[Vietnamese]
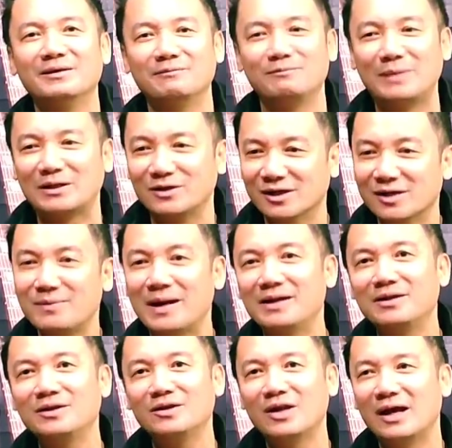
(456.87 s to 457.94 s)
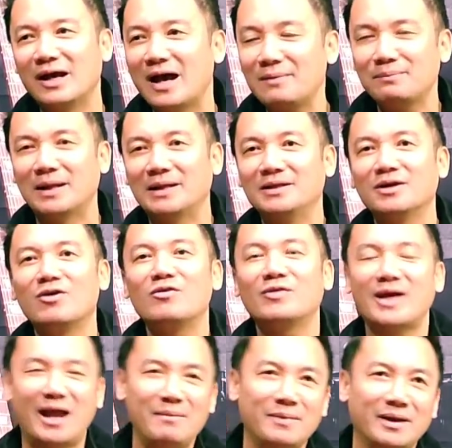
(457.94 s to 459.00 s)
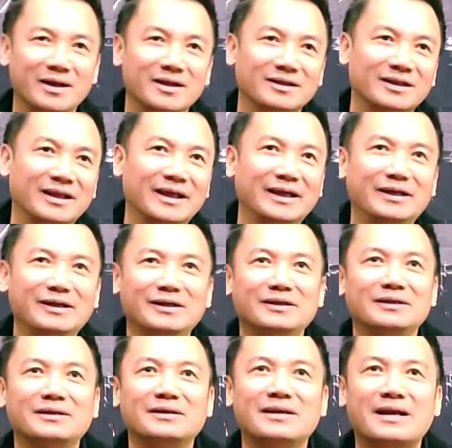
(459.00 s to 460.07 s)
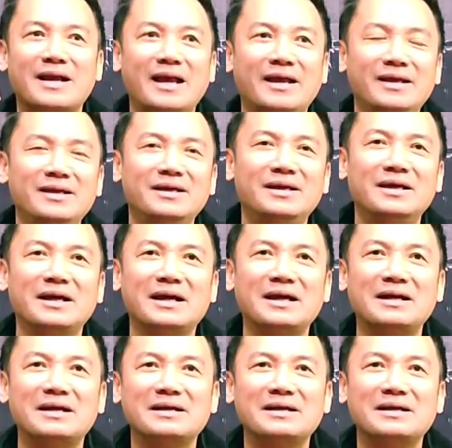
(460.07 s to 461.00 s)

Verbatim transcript: mà chữa bệnh để hết bệnh cho con cái mình á, thì cái, ờ,